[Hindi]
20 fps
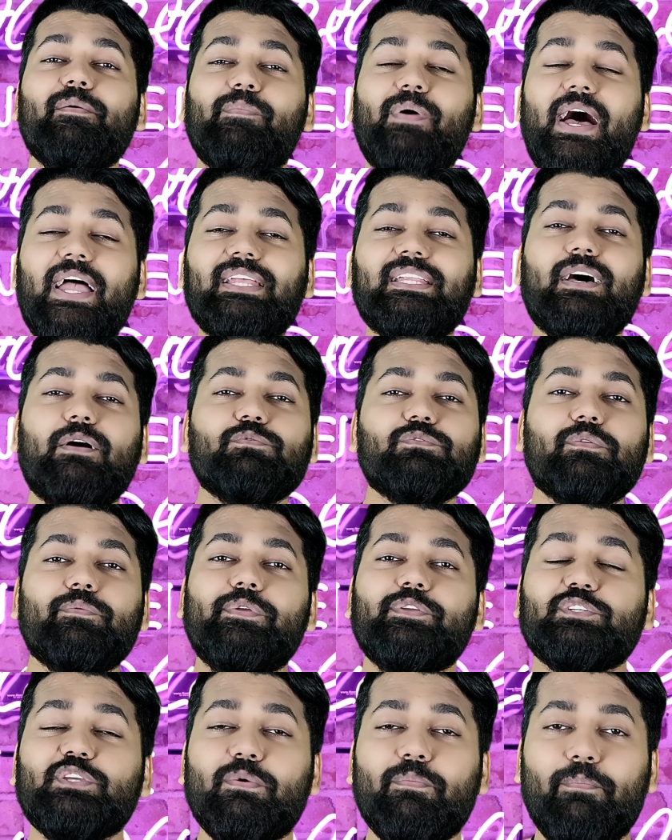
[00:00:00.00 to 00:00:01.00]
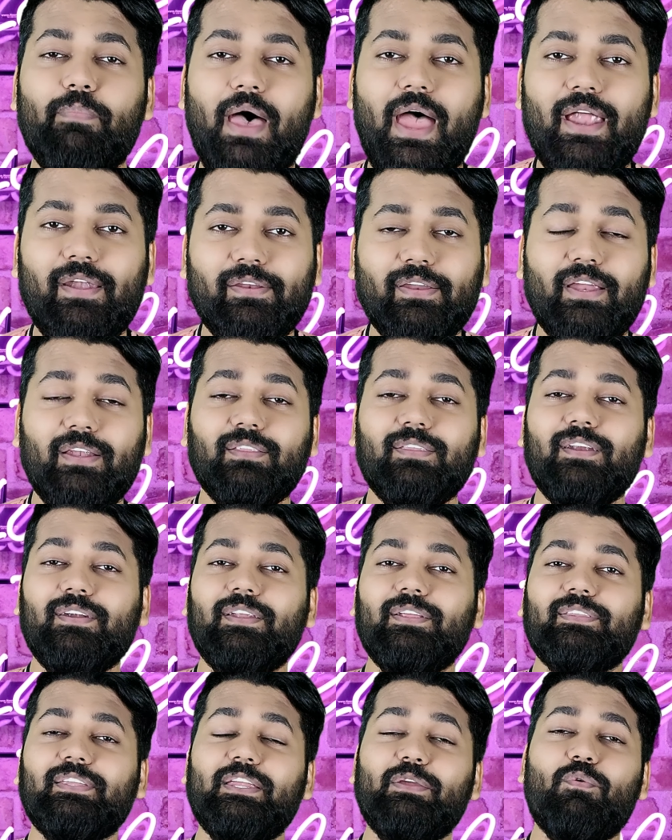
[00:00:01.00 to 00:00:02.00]
5000 थाउजेंड की बैटरी एंड
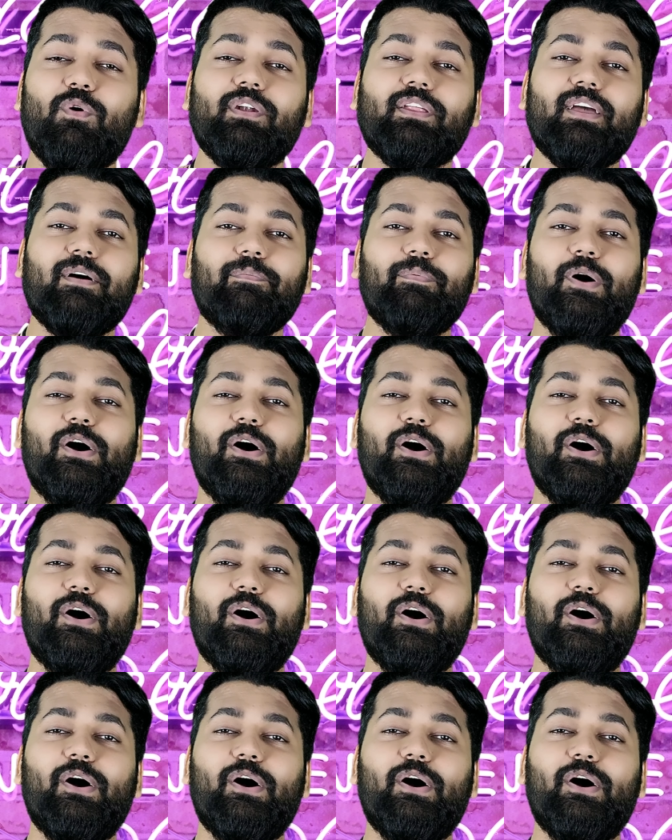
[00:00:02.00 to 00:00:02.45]
33 थ्री वॉट का